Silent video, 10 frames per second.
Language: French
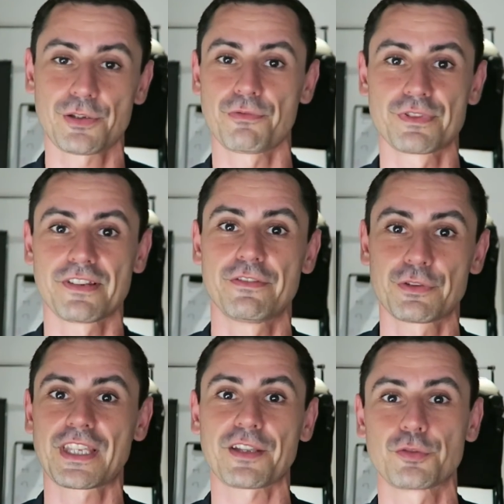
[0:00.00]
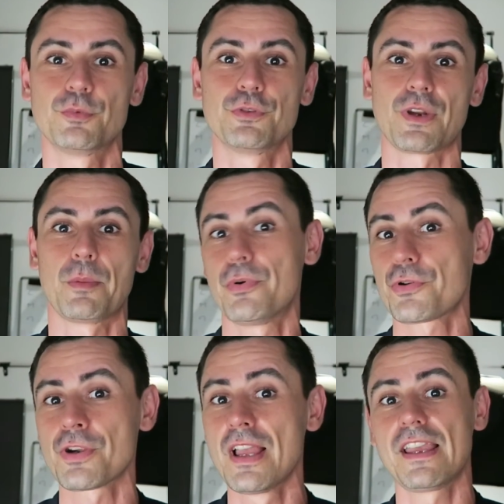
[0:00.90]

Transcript: que vous avez votre carte bleue dans la poche,